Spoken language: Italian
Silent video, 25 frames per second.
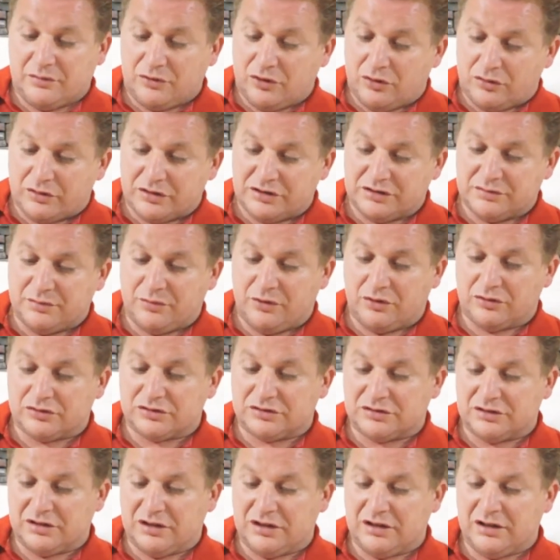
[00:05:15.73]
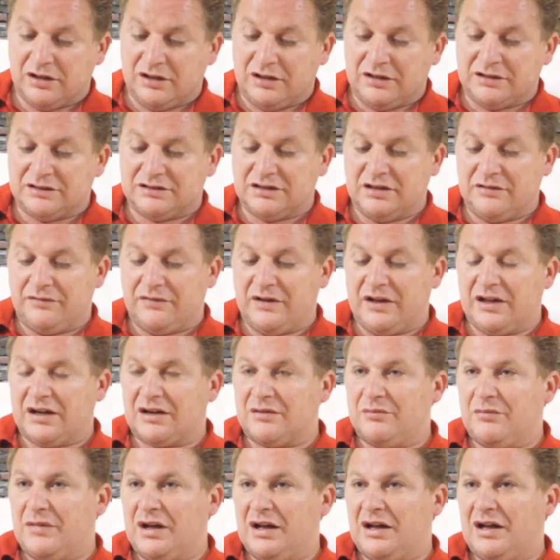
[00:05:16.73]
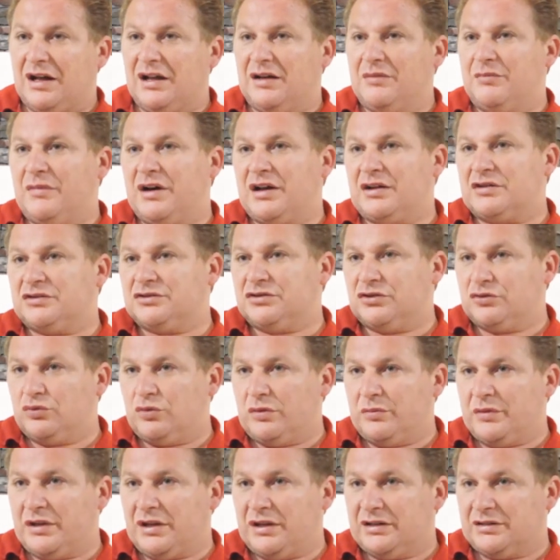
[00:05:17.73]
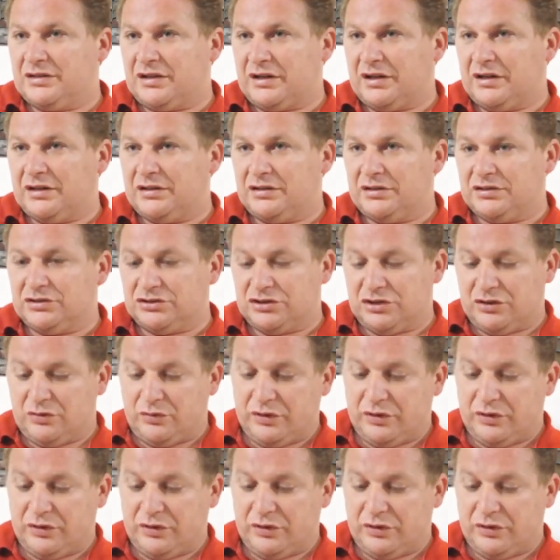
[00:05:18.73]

corrisposte si ferma al marzo 2013,